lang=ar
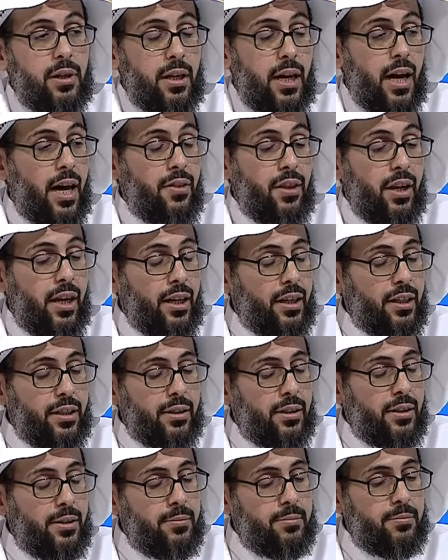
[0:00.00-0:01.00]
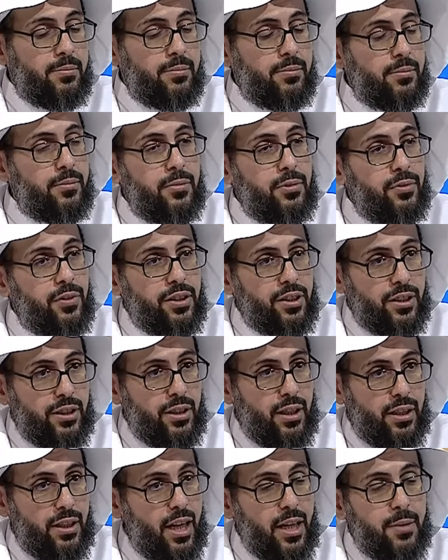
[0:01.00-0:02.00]
هذا الحقيقة
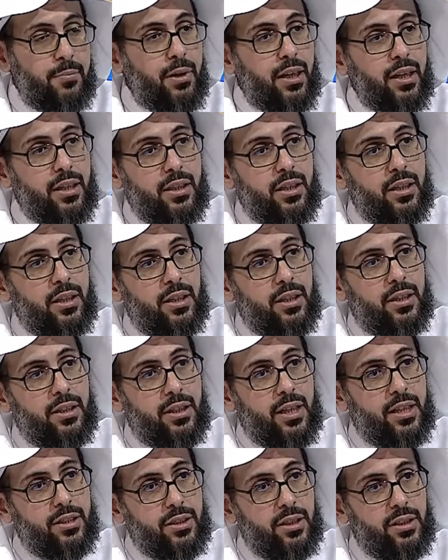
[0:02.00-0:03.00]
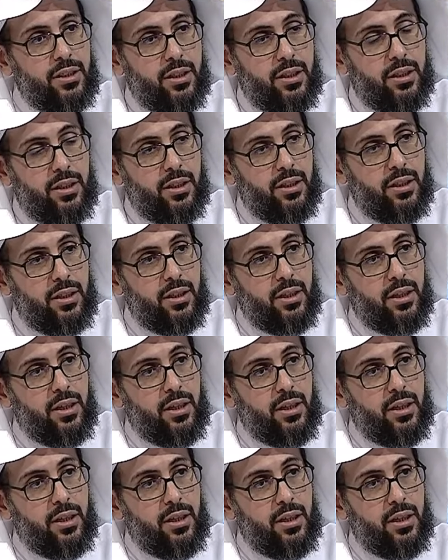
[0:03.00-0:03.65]
فتح يعني لا ينبغي للناس أن